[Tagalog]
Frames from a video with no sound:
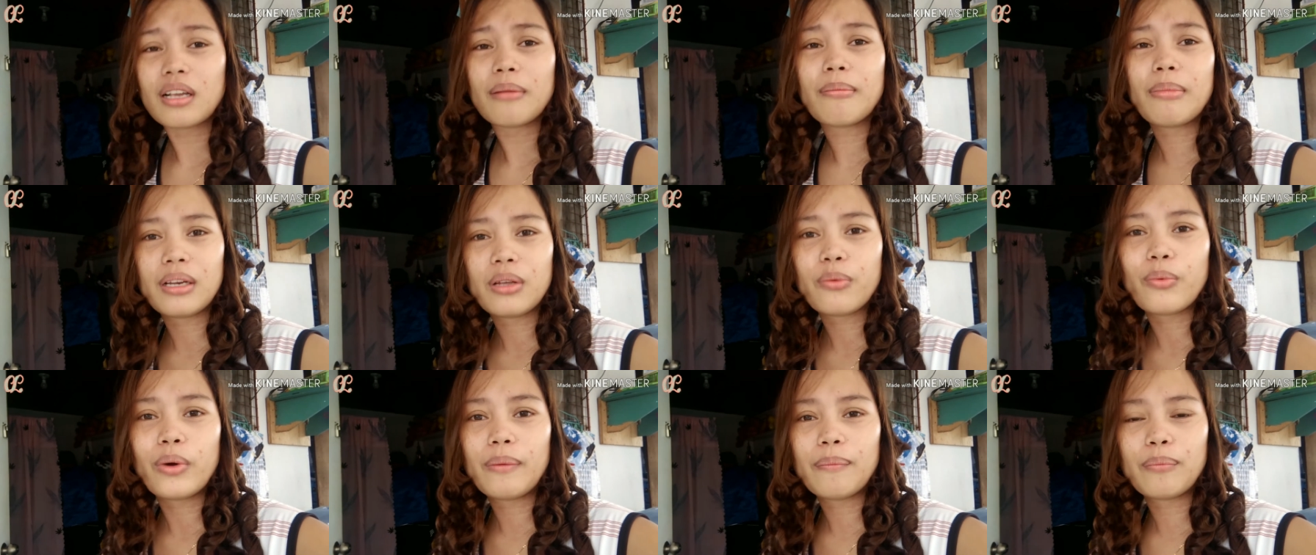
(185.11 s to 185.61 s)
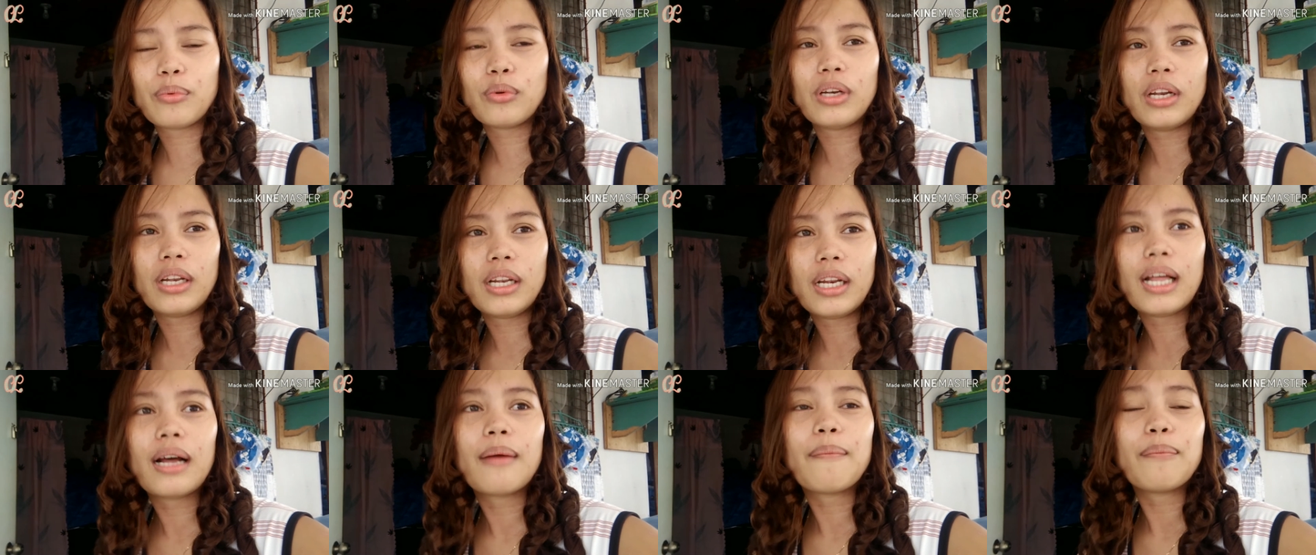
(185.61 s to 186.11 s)
Kabaliwan po,
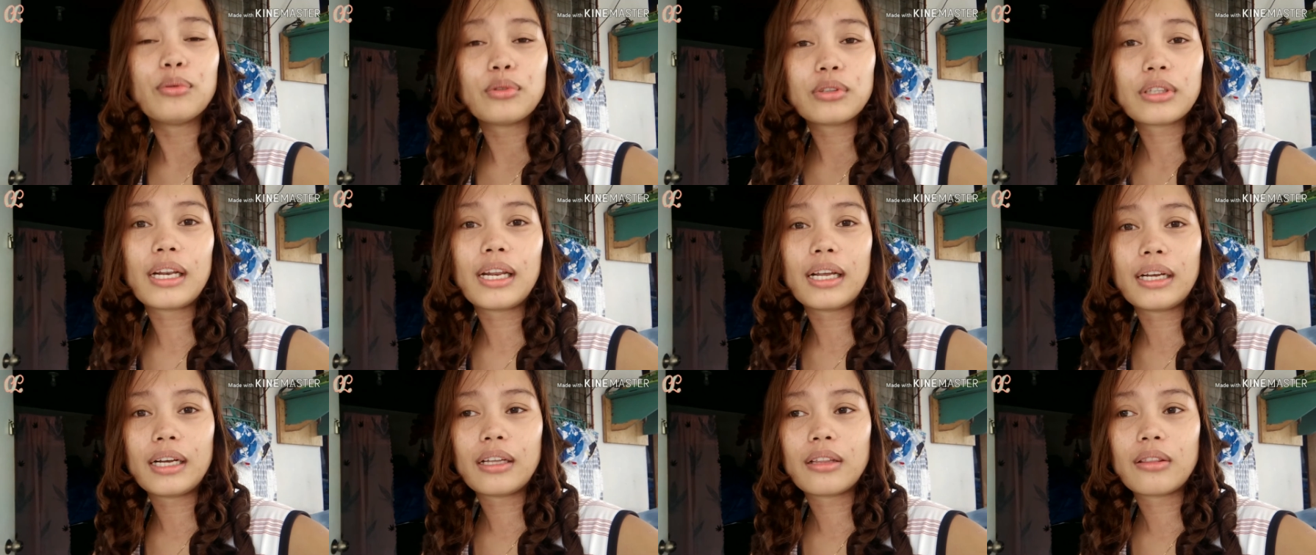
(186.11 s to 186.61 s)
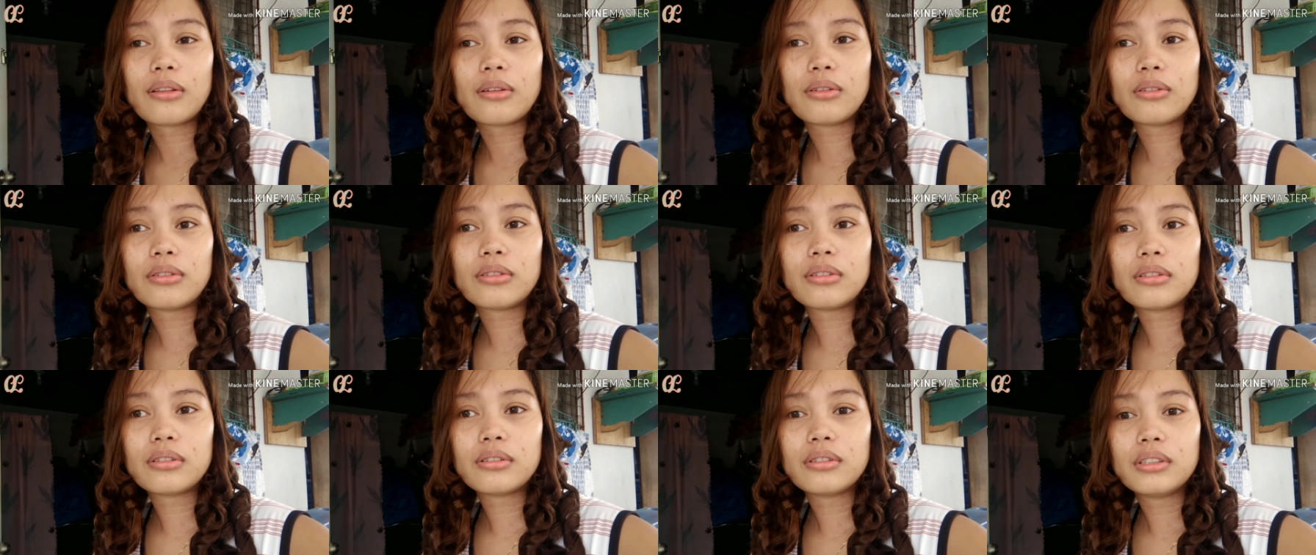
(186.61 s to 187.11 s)
lang po talaga to.
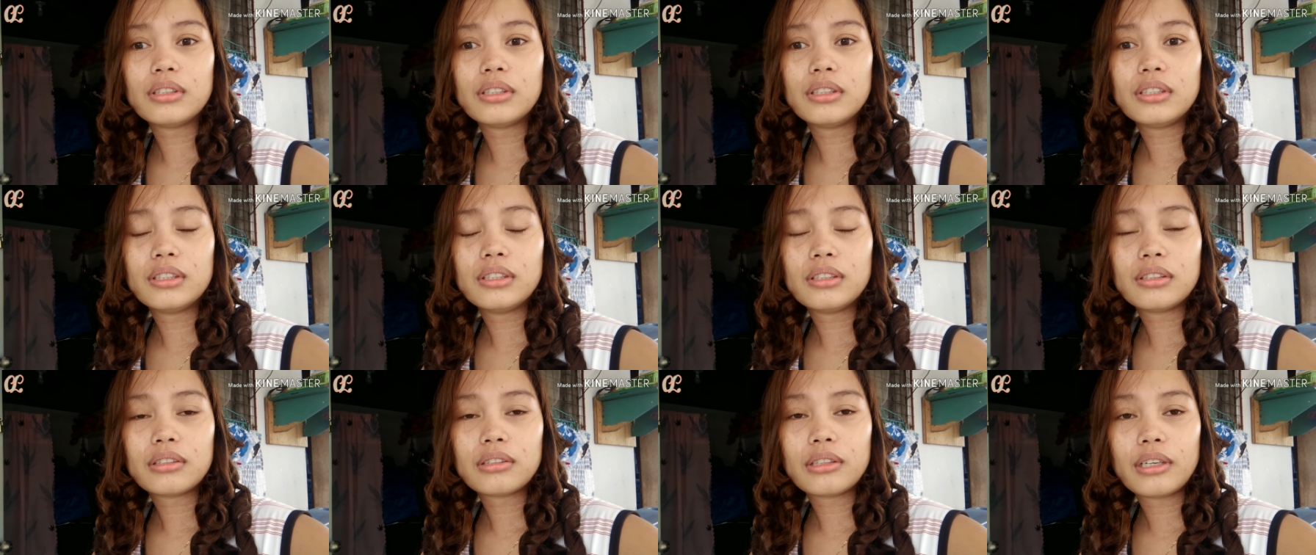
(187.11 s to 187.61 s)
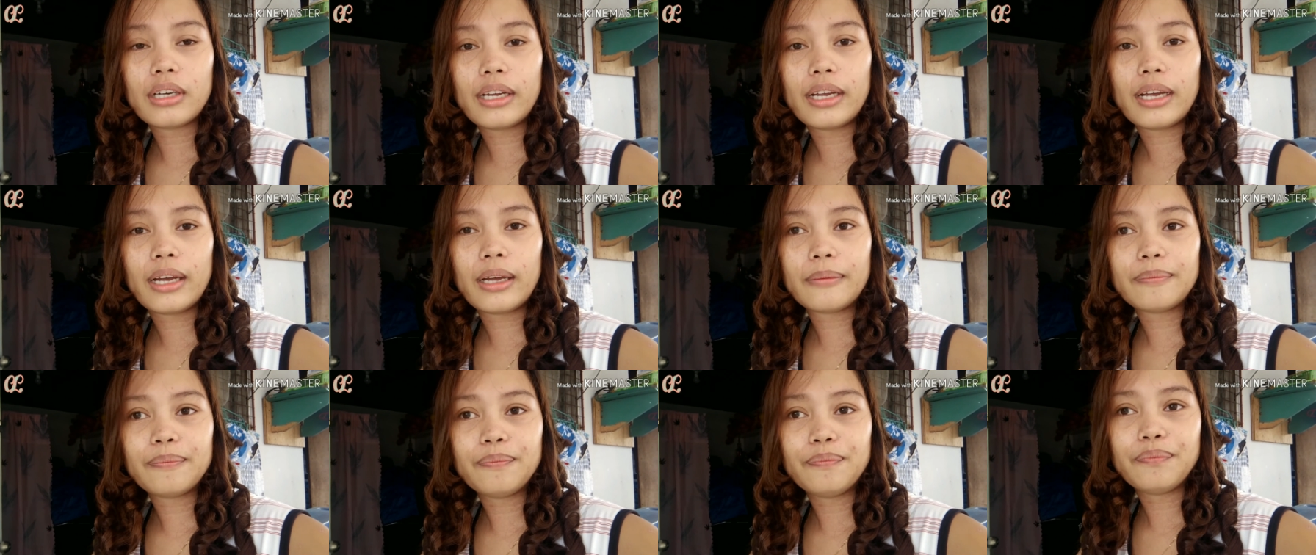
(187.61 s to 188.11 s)
So,
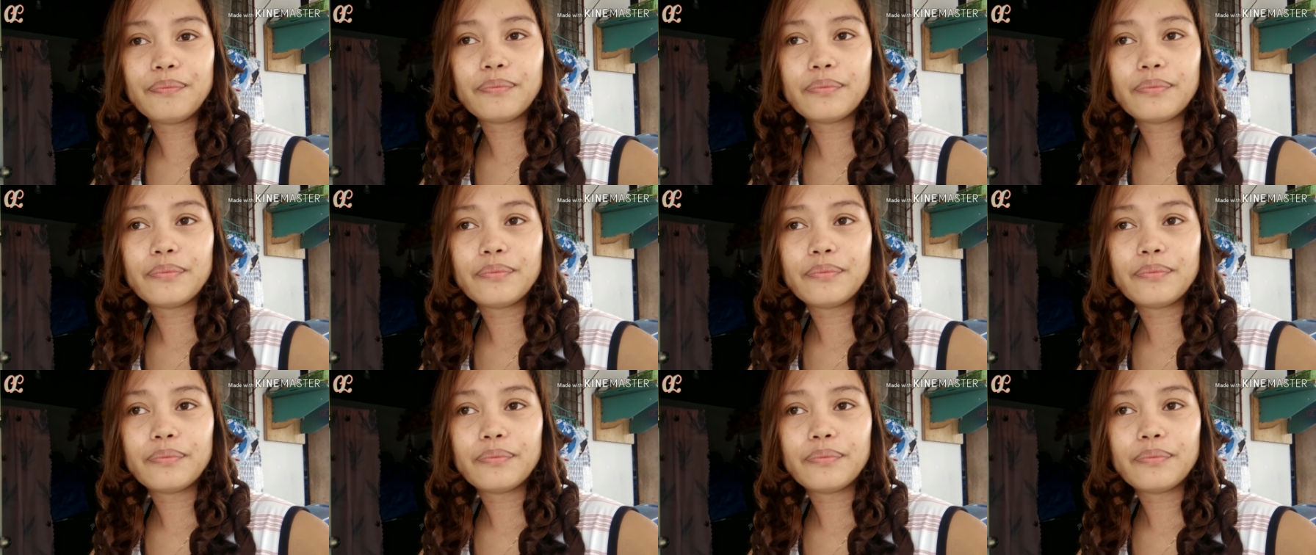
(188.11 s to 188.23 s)
ayan.